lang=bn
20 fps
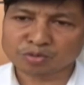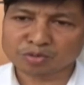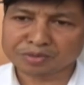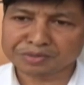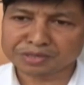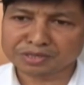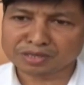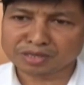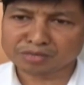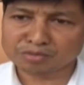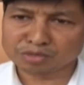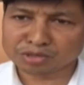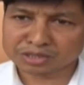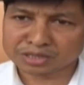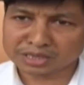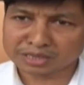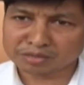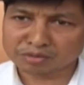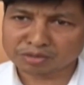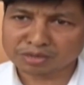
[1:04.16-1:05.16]
বিভিন্ন
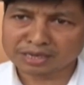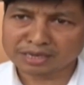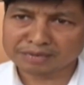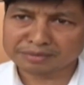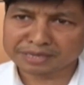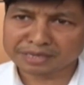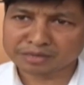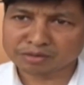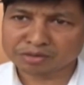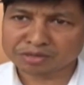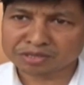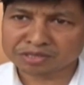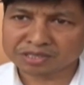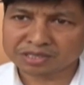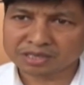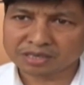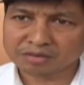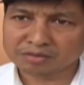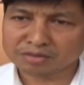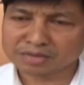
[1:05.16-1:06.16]
অনুষ্ঠানগুলি আমরা করেছি
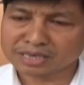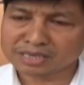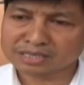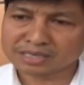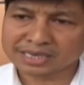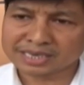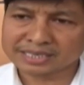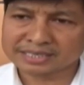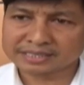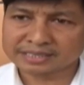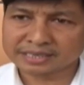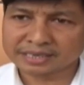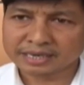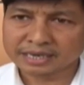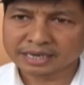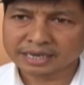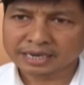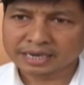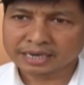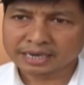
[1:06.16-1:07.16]
ওনার সাহায্যে
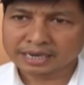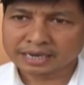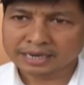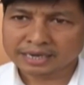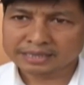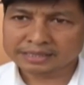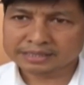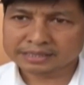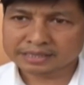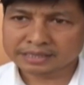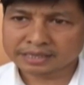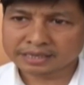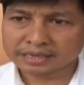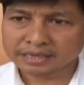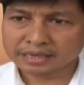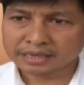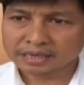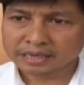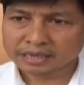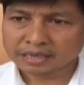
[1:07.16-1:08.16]
আজকে
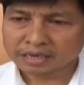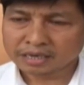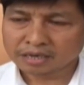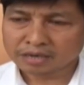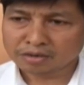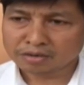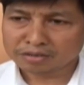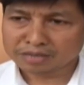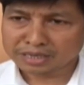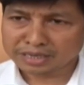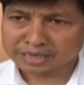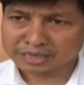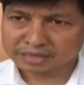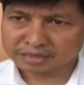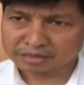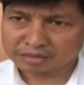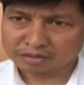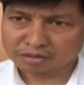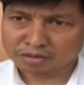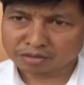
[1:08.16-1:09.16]
ওনার
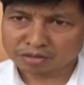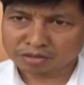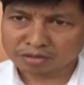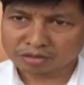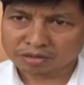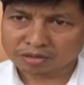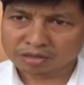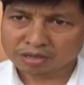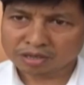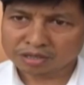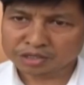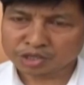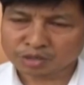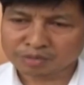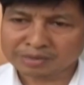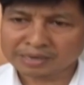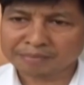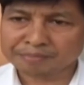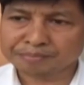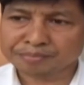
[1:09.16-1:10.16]
যে
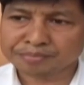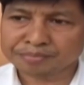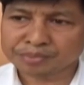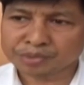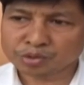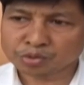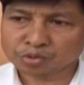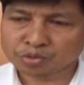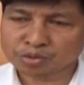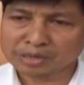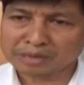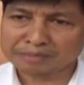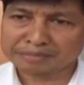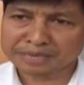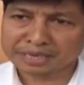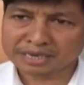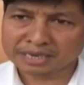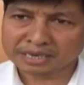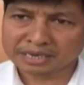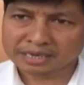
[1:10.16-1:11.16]
অভাবটুকু
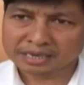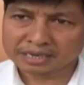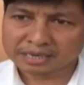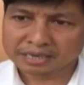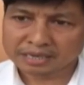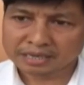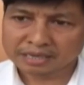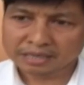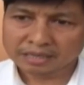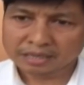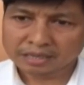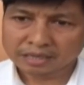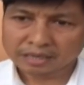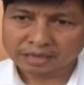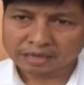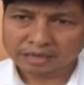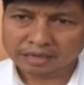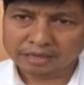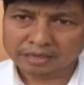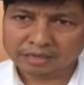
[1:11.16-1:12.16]
আমরা
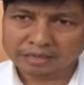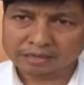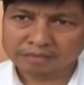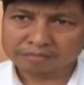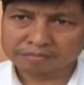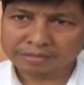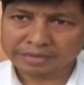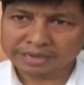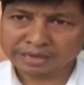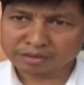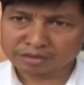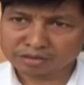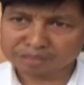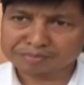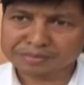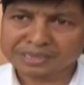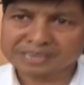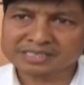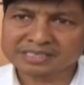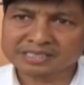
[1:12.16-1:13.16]
এই এখন
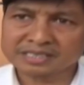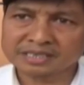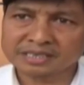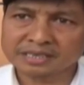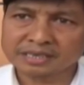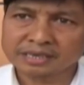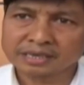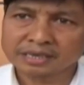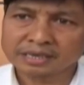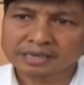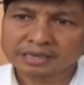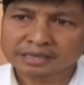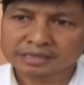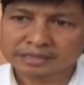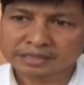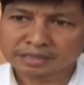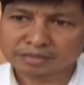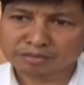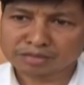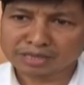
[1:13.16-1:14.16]
পাচ্ছি
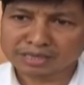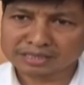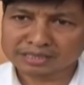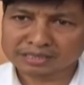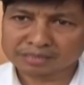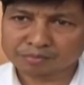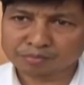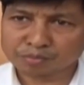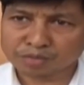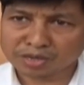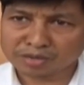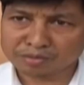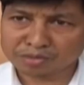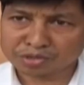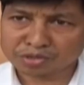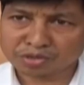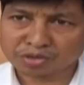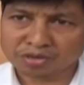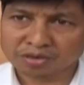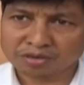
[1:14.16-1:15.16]
যে ওনার যে পরামর্শ
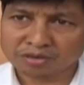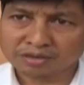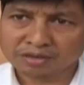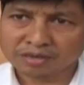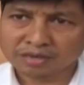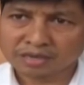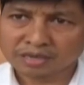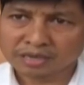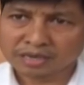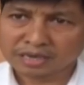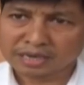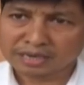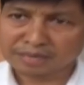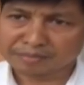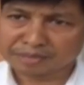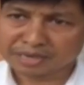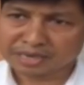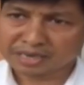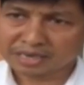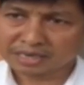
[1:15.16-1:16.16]

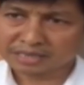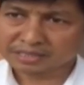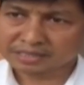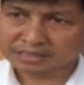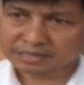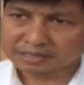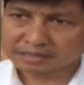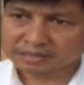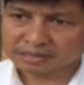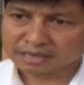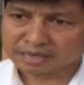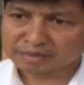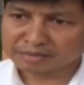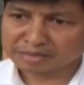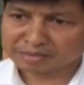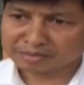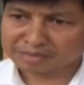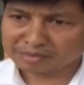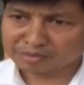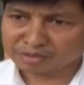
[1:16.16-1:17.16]
আমরা আজ আমরা
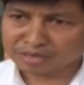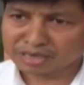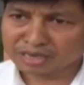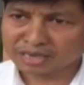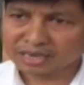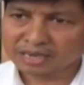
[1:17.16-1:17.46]
পাবো না